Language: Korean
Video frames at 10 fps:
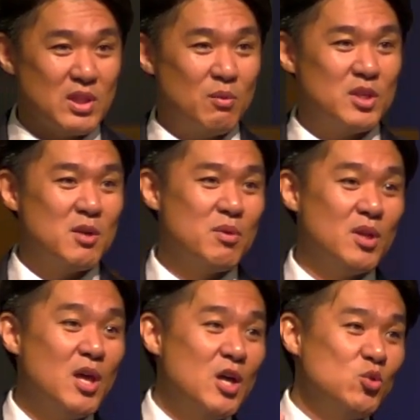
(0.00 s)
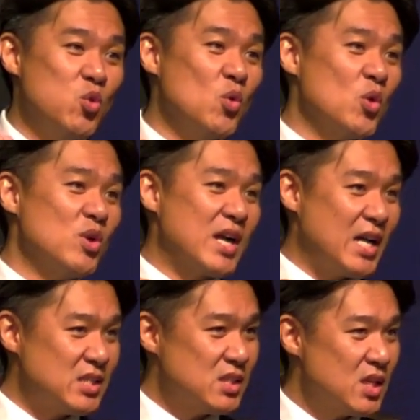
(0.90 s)
왜냐하면 종교를
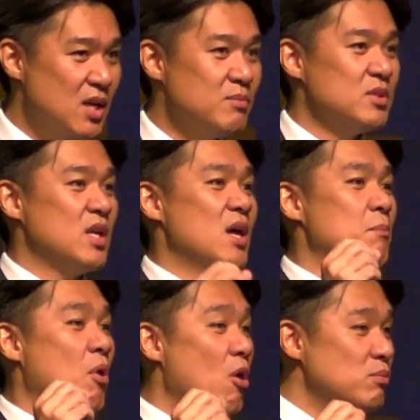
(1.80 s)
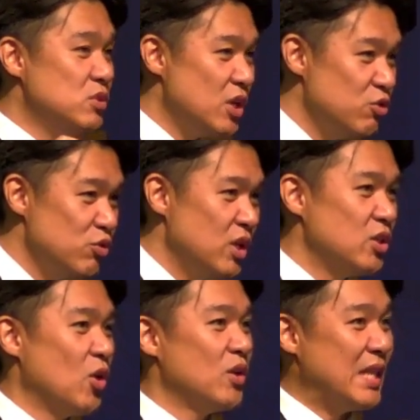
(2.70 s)
가진 사람들의 범죄율이
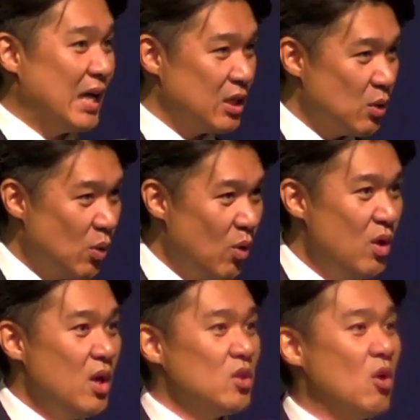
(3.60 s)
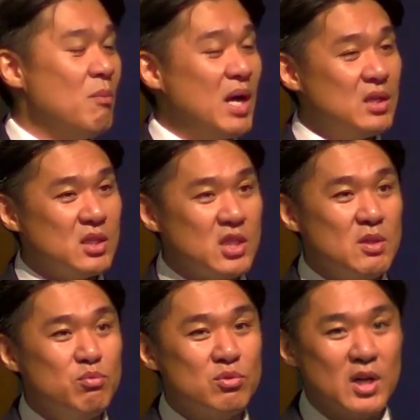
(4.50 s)
더 낮고 더 많이
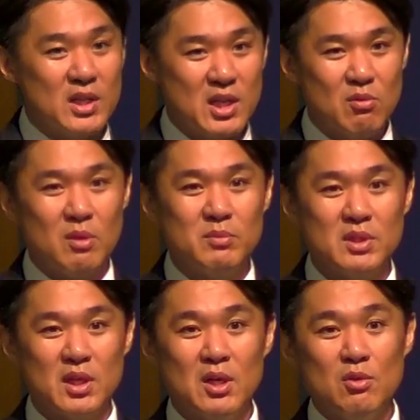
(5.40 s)
기부를 한다고 합니다.